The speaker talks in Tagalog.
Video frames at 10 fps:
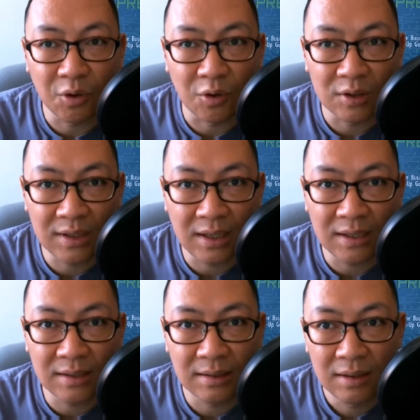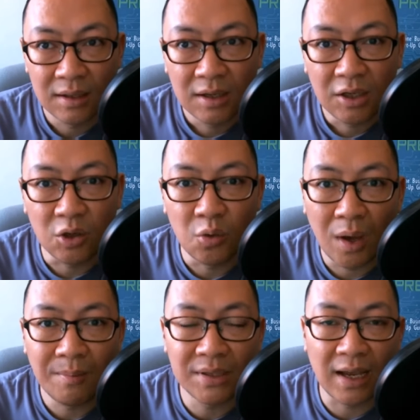ko since yung
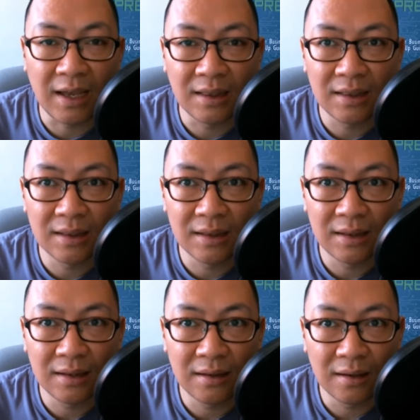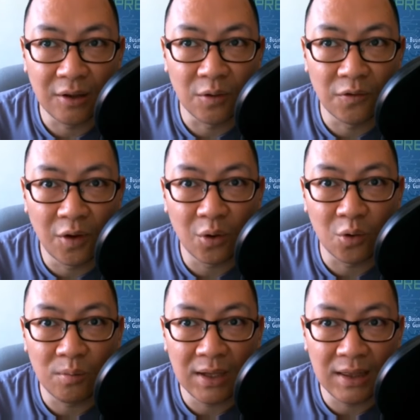website yung
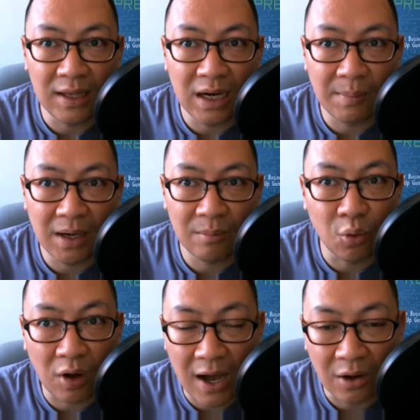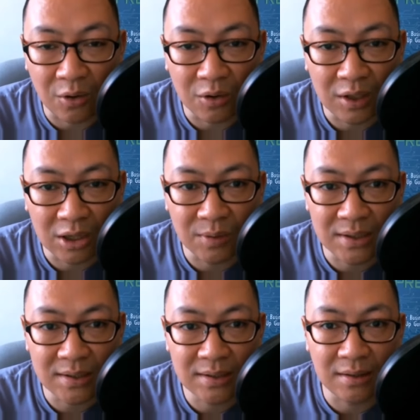forum, hindi naman mukha ko. It
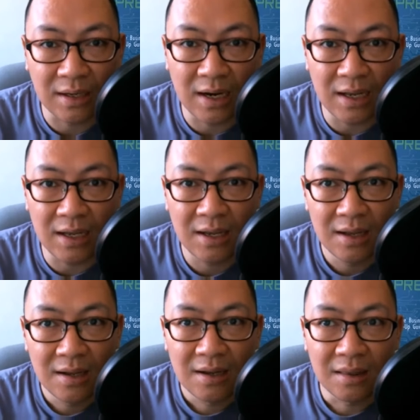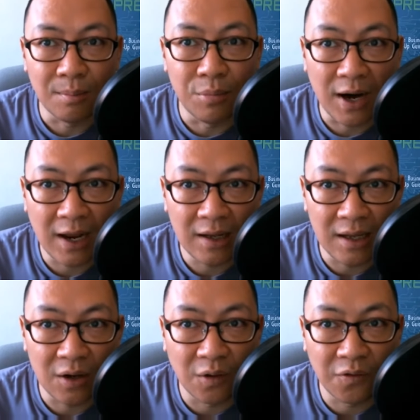was really the
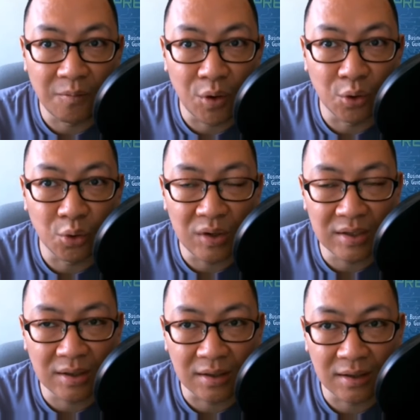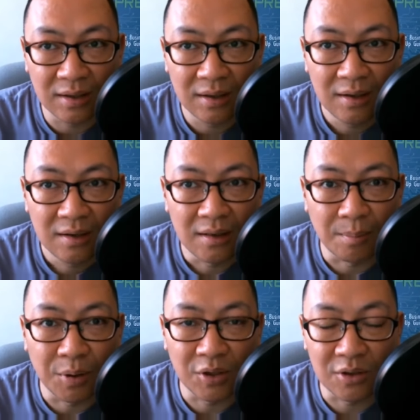branding of Mo Twister, the
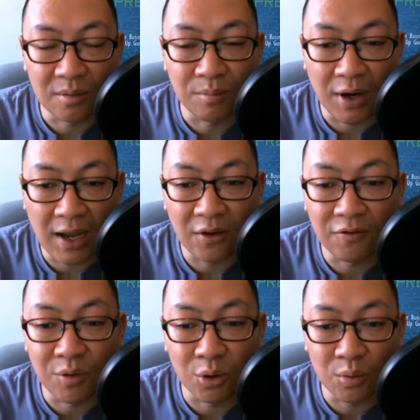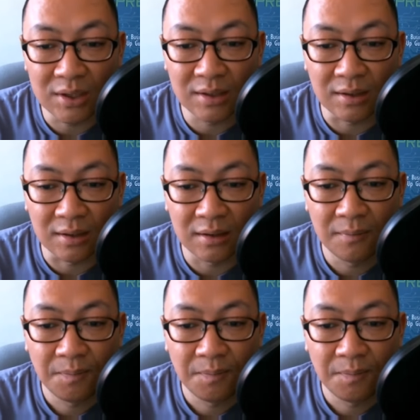personal brand of Mo Twister.